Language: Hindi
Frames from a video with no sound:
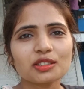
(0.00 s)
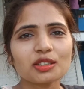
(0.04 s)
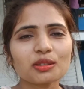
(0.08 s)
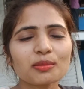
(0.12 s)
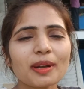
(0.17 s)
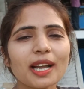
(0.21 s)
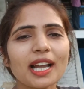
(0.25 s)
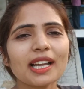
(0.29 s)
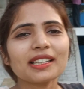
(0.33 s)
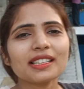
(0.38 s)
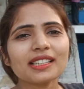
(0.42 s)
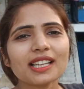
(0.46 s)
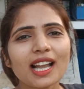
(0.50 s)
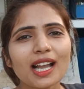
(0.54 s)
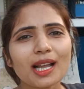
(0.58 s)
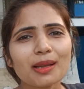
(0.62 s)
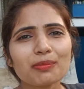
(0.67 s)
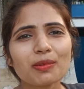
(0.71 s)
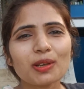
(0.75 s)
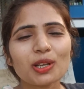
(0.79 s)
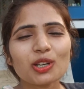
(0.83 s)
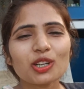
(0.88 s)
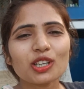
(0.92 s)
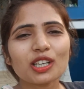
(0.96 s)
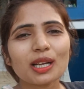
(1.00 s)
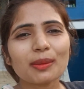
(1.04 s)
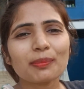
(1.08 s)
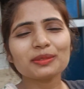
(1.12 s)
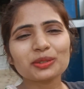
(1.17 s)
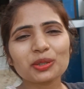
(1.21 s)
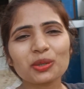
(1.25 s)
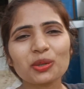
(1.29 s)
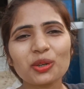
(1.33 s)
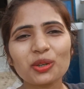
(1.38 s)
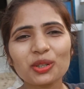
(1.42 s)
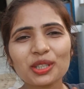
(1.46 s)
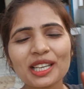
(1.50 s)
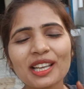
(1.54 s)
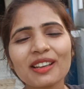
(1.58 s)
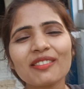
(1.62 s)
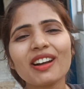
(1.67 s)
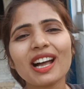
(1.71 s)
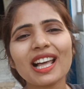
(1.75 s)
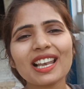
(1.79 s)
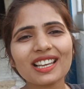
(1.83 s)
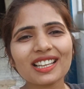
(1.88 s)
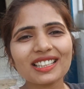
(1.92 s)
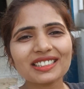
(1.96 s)
तो भाई आप लोग अपने होने
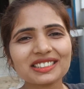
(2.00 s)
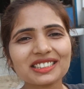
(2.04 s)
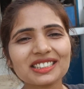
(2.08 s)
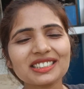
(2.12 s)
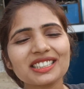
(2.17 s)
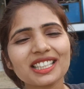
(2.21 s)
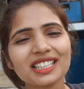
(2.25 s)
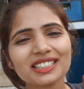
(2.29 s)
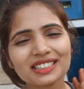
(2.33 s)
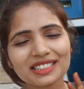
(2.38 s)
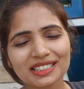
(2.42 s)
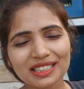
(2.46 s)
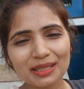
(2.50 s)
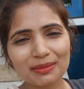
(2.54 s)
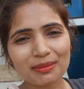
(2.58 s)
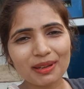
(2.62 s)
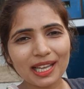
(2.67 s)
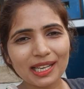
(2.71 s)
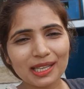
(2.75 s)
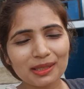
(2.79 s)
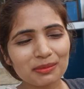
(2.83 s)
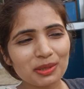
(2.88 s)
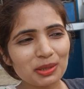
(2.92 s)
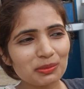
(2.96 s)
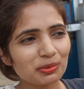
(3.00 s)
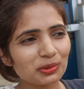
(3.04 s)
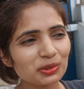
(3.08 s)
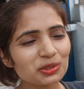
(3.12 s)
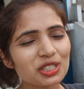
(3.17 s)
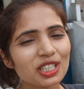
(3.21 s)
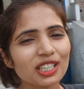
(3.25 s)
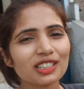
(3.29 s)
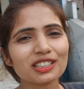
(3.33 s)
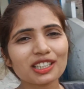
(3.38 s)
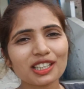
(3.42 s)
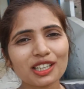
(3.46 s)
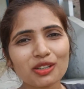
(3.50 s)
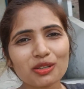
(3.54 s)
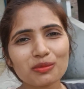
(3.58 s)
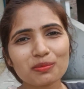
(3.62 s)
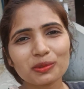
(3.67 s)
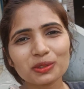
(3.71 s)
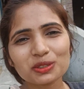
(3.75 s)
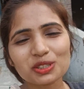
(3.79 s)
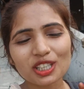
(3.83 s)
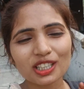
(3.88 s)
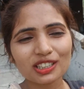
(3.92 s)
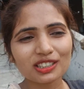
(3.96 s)
वाले जीजा जी के बारे में पूछत रहे हो
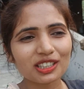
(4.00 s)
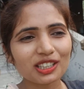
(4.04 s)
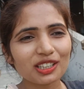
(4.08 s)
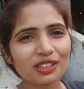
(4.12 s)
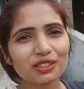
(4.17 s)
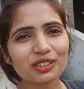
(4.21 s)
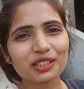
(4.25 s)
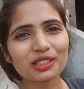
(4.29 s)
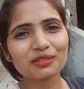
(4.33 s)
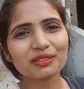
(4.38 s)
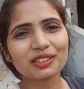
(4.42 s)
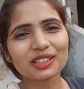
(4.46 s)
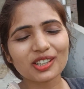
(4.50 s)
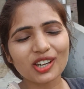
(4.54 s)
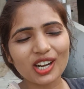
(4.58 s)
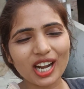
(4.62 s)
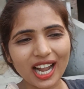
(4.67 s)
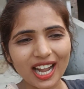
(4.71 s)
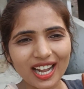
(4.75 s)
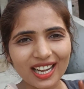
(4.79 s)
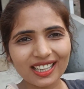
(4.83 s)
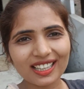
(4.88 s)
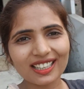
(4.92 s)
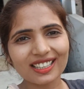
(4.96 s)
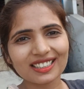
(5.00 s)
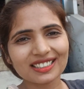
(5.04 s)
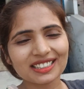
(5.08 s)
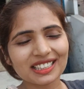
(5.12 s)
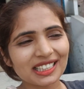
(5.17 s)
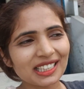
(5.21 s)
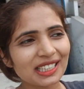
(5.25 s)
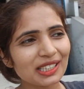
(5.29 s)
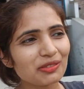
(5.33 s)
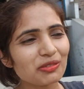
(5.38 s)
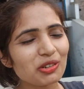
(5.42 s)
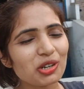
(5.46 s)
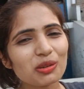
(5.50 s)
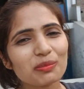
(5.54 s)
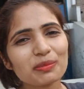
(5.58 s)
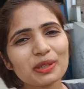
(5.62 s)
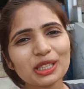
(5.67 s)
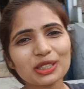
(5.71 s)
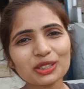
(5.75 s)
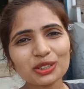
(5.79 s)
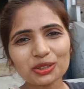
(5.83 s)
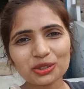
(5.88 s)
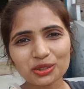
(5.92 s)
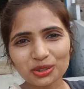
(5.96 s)
पूछत रहे हो कि वो क्या करते हैं वो
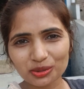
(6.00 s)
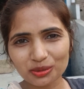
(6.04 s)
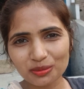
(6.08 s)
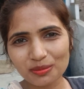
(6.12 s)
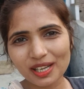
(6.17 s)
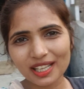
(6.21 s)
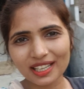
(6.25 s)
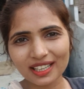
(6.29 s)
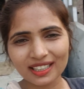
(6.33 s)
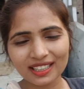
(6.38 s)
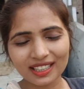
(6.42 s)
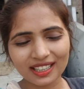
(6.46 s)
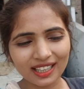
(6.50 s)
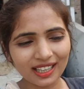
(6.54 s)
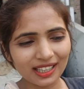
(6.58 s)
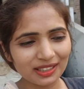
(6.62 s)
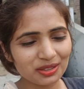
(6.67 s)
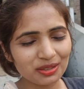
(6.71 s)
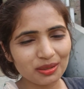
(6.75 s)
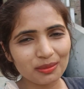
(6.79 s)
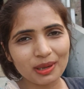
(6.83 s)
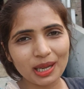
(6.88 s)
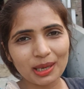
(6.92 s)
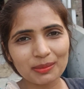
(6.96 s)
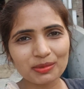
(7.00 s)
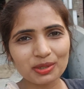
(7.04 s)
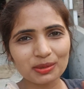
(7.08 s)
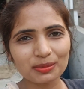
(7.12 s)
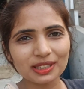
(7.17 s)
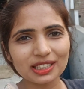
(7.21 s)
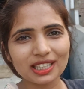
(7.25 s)
भी यूट्यूबर है का तो हम आपको